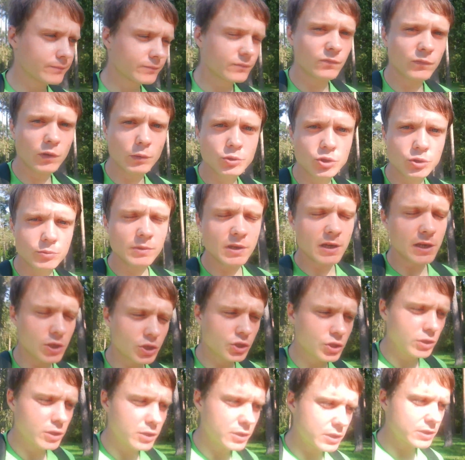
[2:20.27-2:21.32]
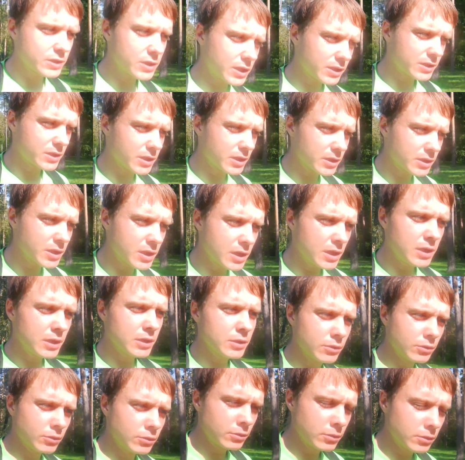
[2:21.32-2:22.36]
В общем, я решил отказаться от гели,
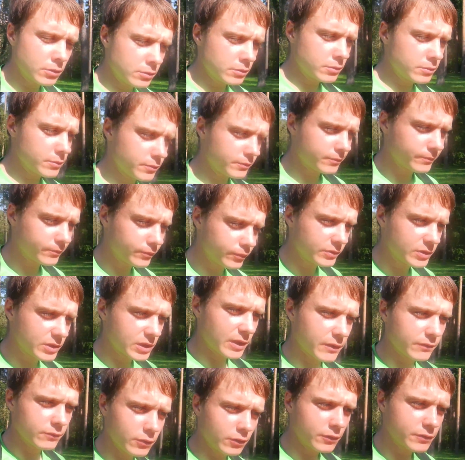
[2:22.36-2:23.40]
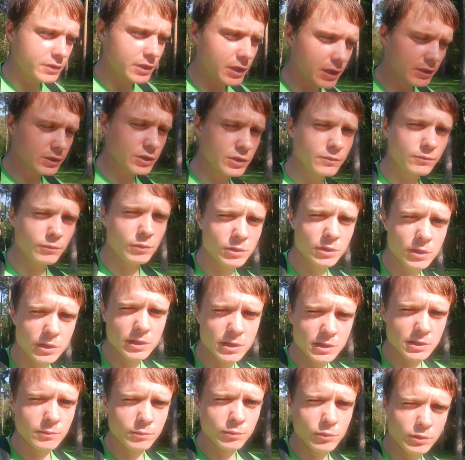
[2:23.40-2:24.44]
но все равно взял сегодня с
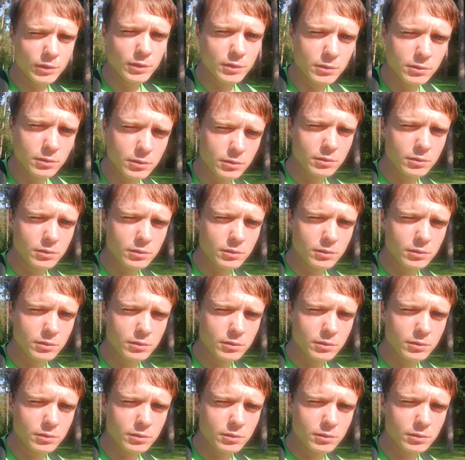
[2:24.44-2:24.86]
собой